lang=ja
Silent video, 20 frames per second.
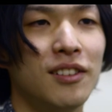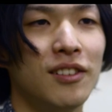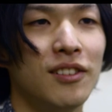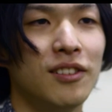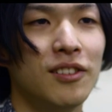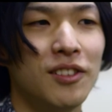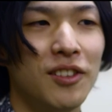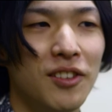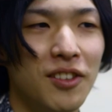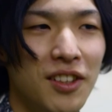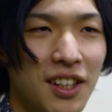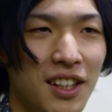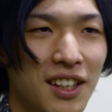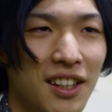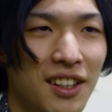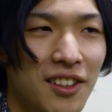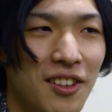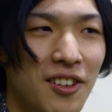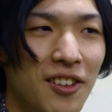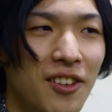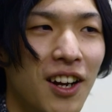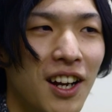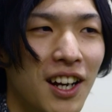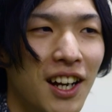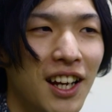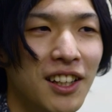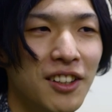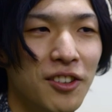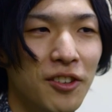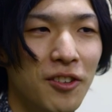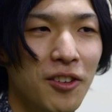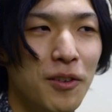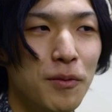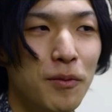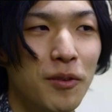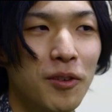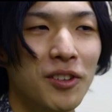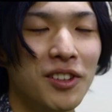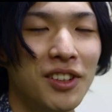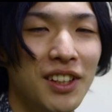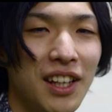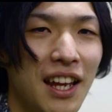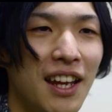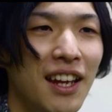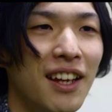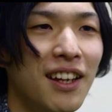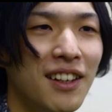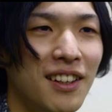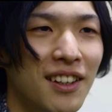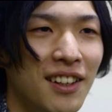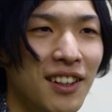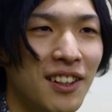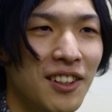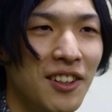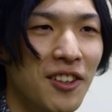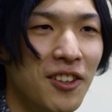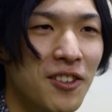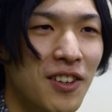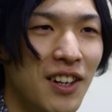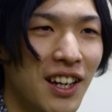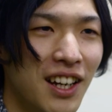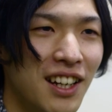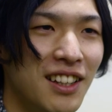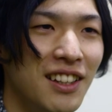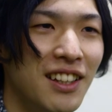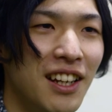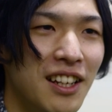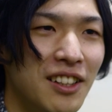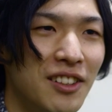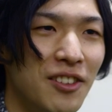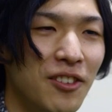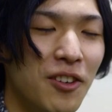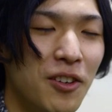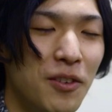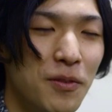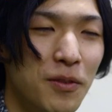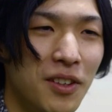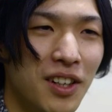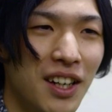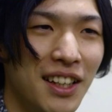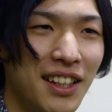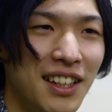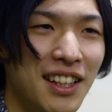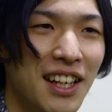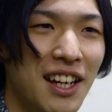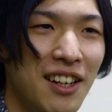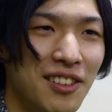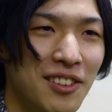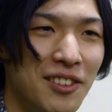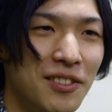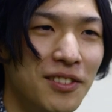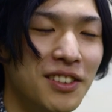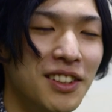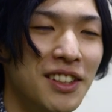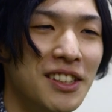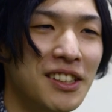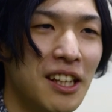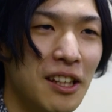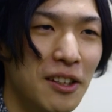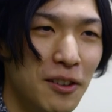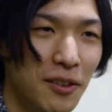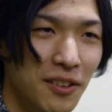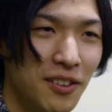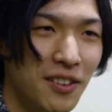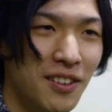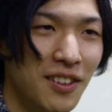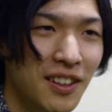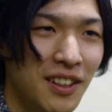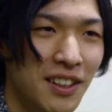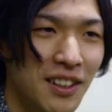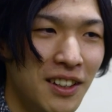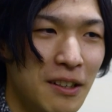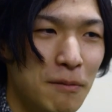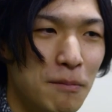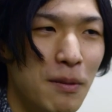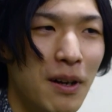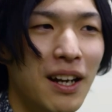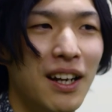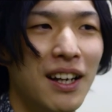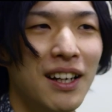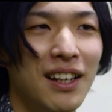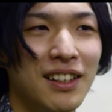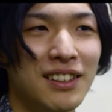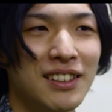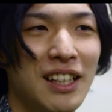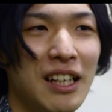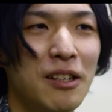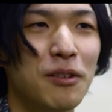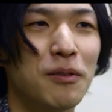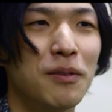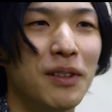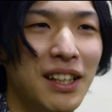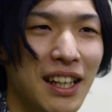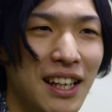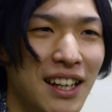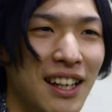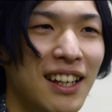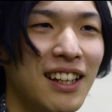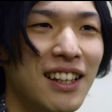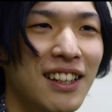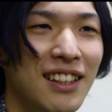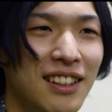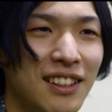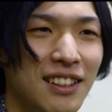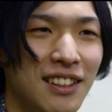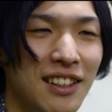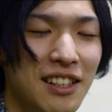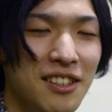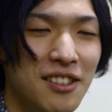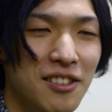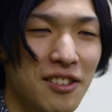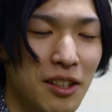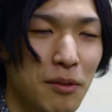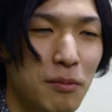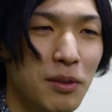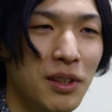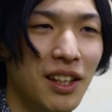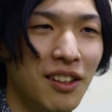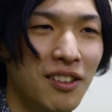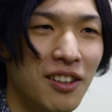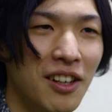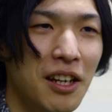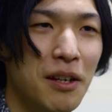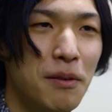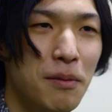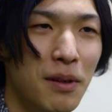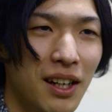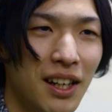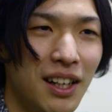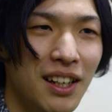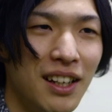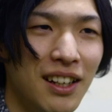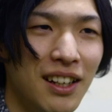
本当にいろいろ荒いところも多くてよくわかんないところもかなりあると思うんですけどまあ最後まで寝ずに見てくれれば